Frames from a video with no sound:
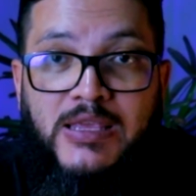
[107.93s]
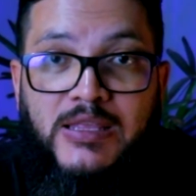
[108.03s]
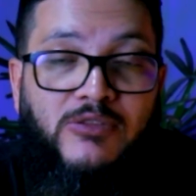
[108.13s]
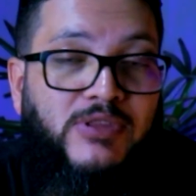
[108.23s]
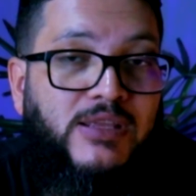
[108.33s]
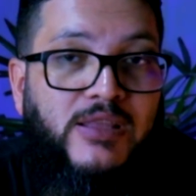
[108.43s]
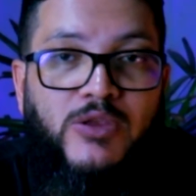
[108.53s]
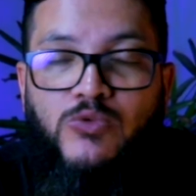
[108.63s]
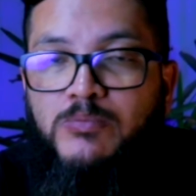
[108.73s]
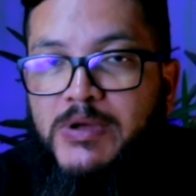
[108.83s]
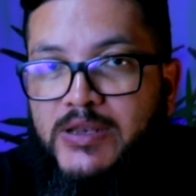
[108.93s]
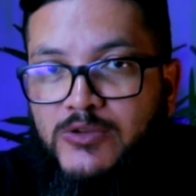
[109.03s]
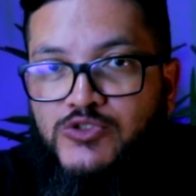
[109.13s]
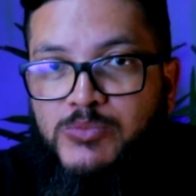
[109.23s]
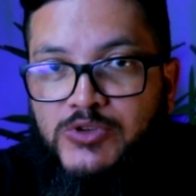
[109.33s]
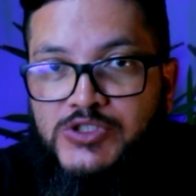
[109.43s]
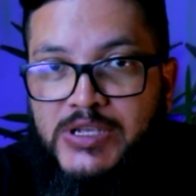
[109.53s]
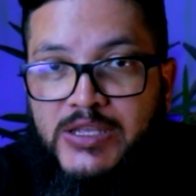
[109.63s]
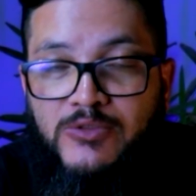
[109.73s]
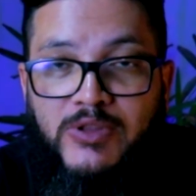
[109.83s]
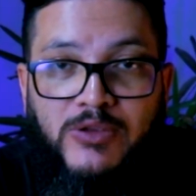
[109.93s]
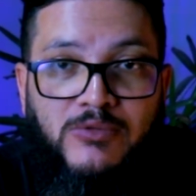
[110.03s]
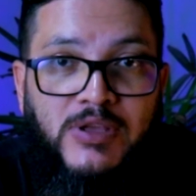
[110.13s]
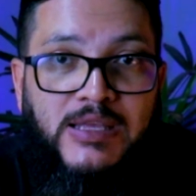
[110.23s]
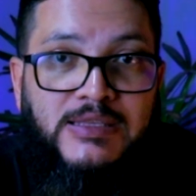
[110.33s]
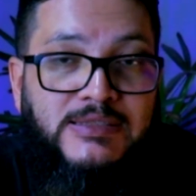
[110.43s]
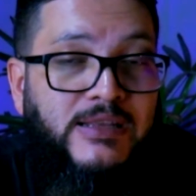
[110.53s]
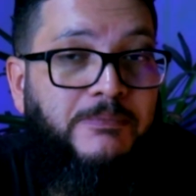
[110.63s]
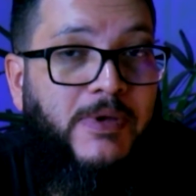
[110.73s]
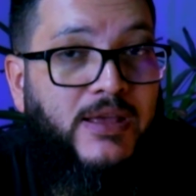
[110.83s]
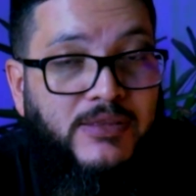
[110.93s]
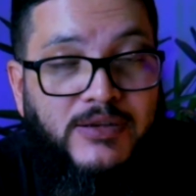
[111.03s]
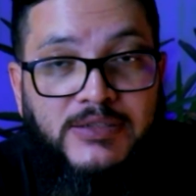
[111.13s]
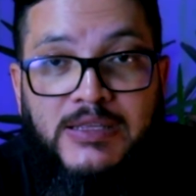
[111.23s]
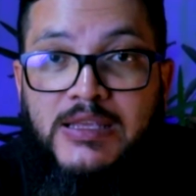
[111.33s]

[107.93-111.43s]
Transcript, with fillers: e não tenha nenhum padrão de projeto, nenhum design pattern,